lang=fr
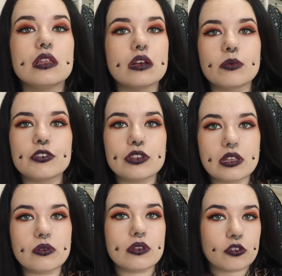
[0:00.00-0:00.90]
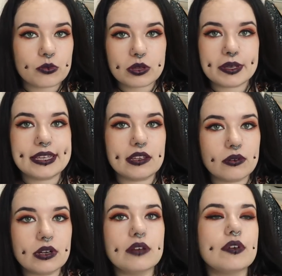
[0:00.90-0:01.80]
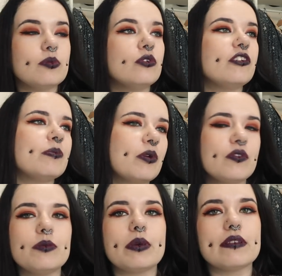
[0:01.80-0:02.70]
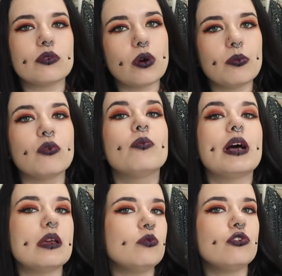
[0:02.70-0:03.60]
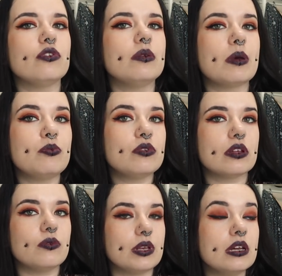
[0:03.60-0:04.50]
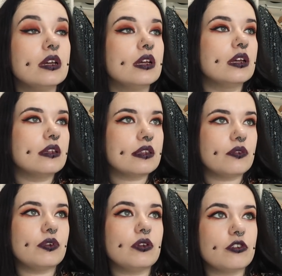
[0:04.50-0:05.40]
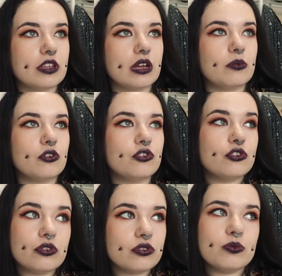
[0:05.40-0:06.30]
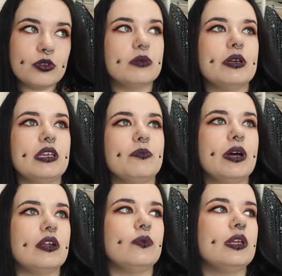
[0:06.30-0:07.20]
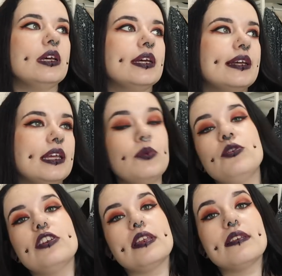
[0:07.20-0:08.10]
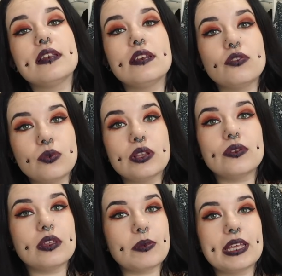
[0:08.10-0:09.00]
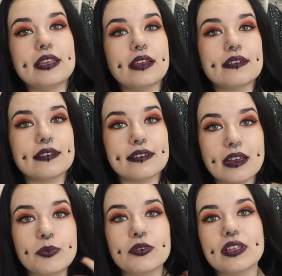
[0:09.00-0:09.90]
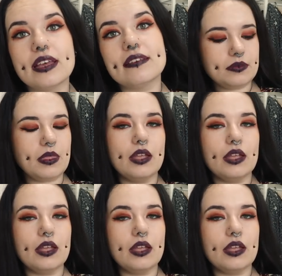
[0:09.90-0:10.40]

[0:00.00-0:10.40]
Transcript: Non, moi, je déteste ça. Je me démaquille au lavabo et j'ai pas envie de passer trois plombes à émulsionner ma putain d'huile. Ce qui fait que généralement, je ne me démaquille pas à l'huile. Et puis, j'ai testé les huiles de démaquillage japonaises.